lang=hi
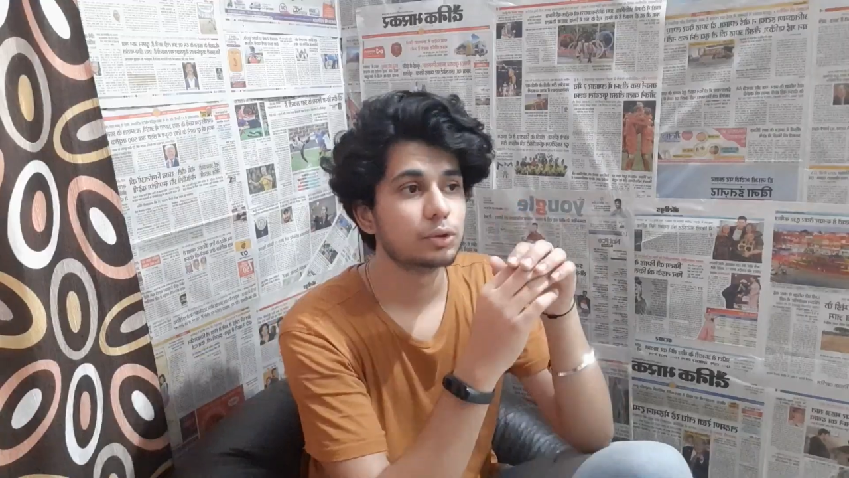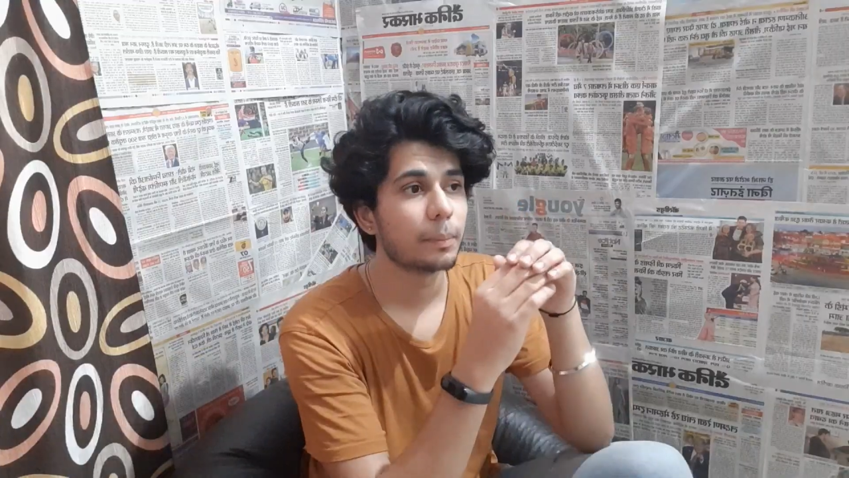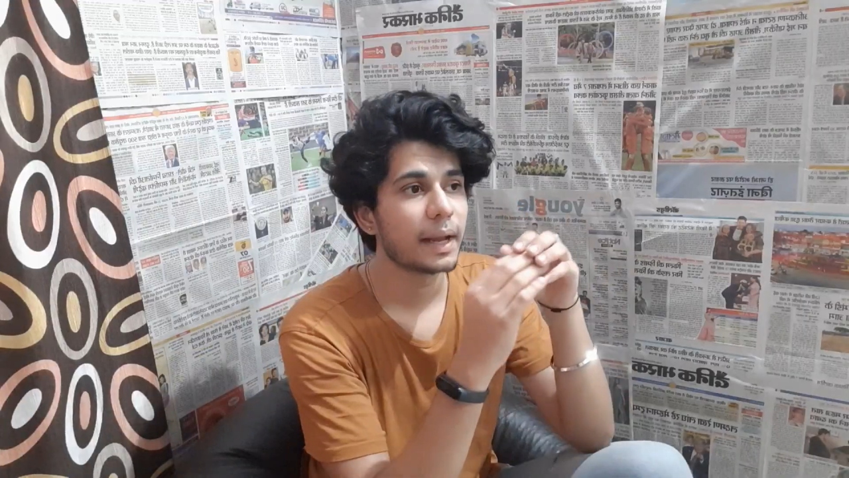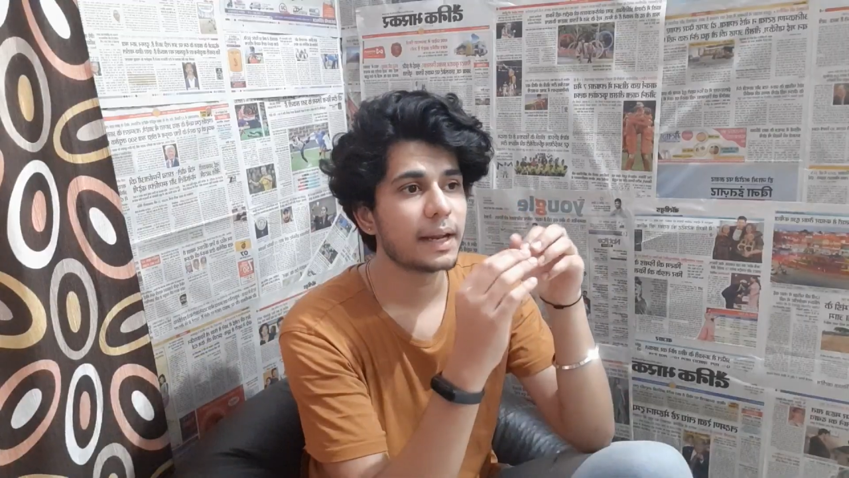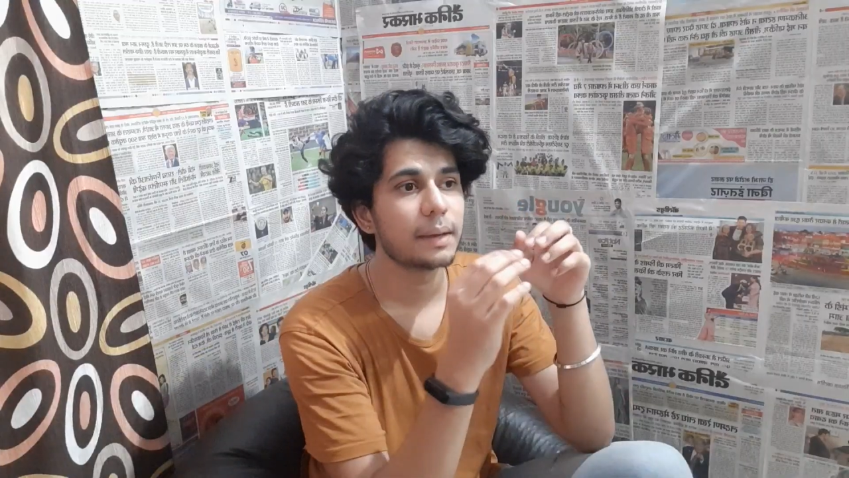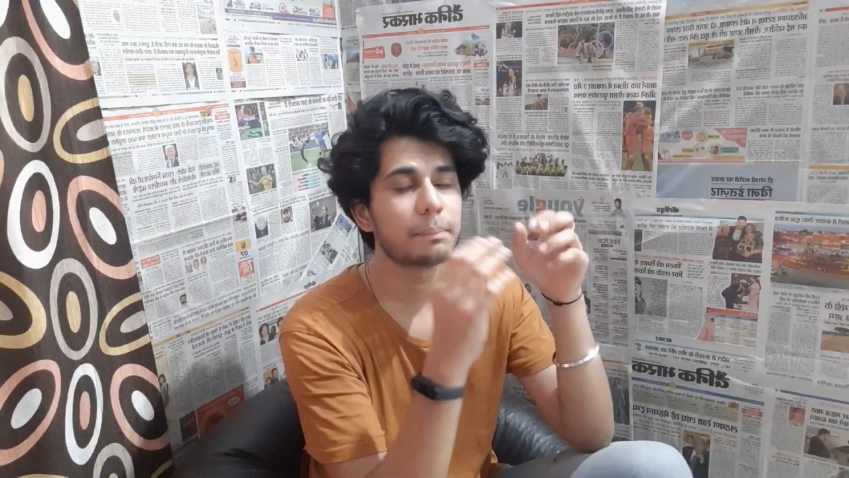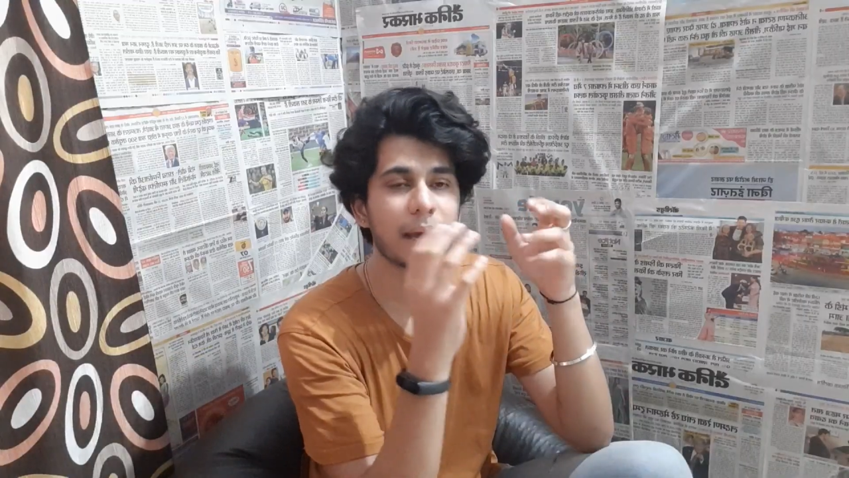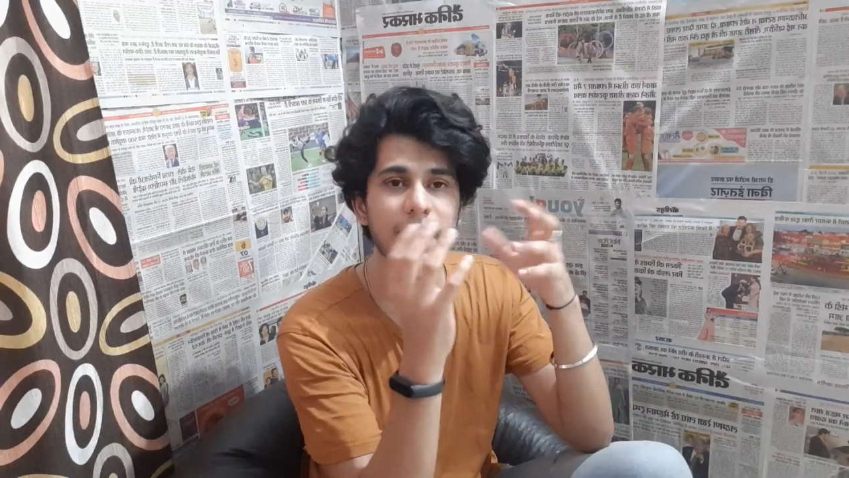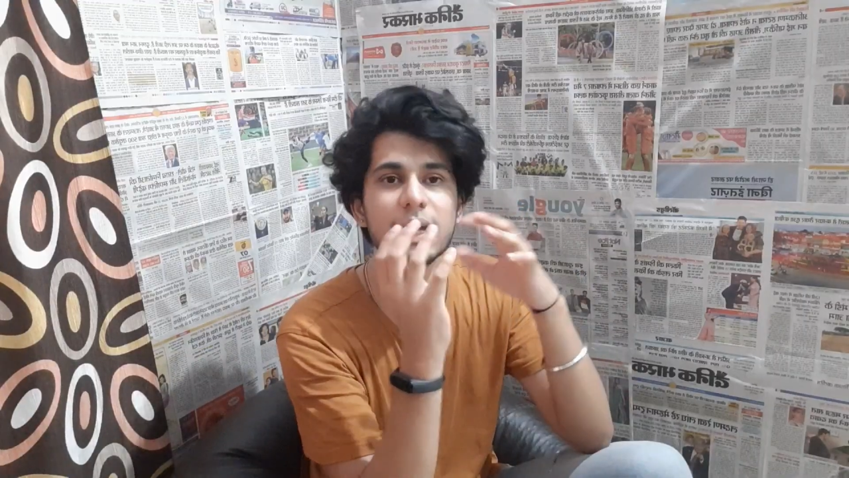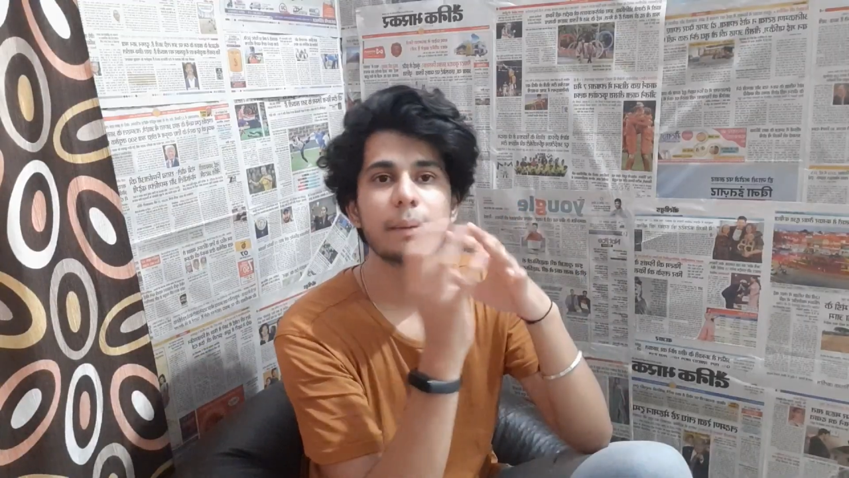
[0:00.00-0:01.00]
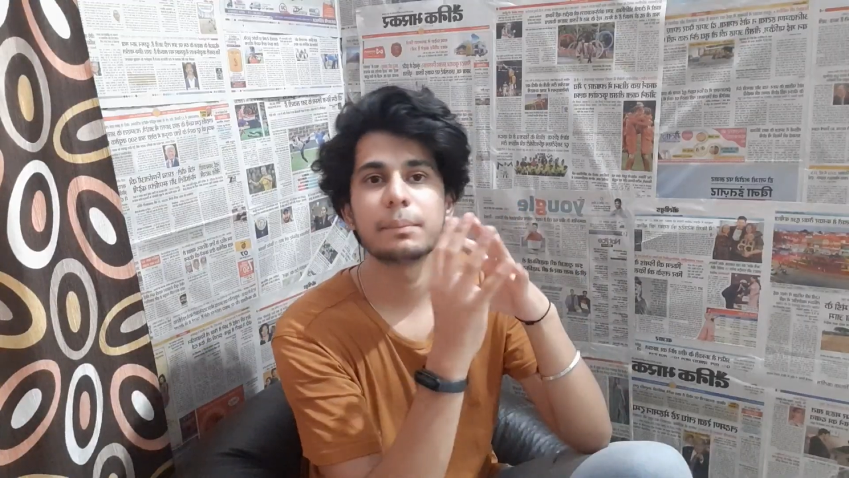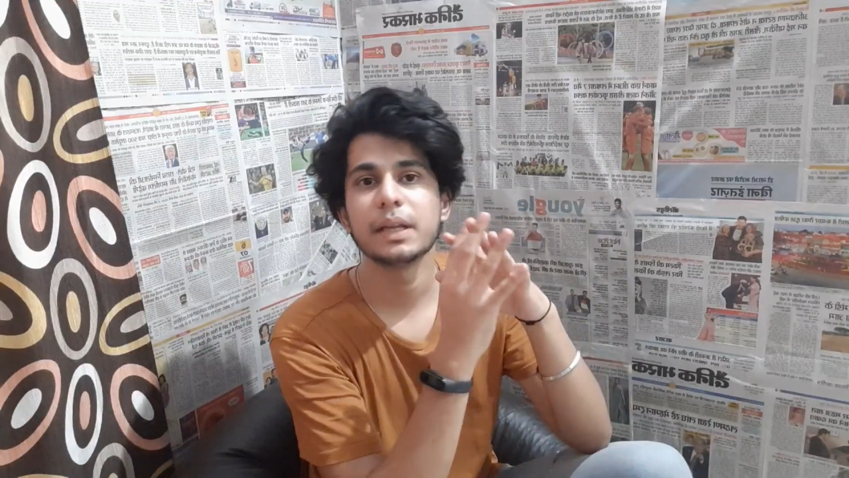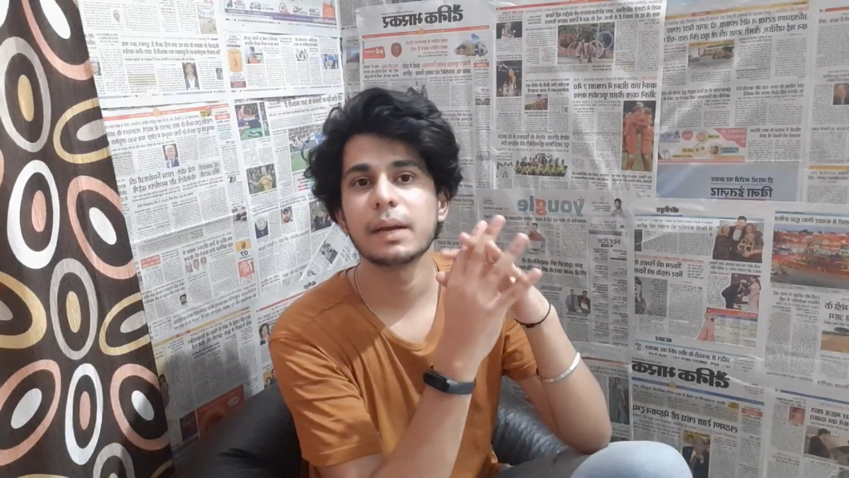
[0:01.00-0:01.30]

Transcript: है जो मैंने पहले अपनी